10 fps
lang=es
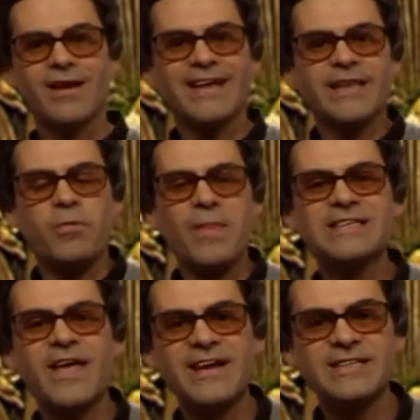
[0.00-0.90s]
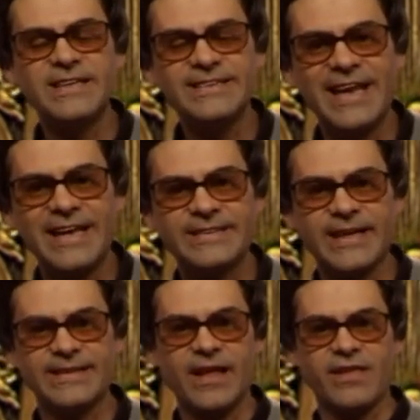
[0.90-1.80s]
Que te puedes quedar sin tele en
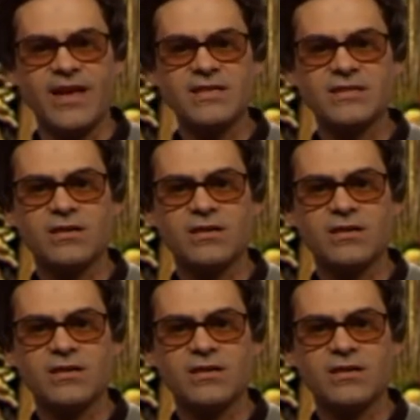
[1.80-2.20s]
30 días.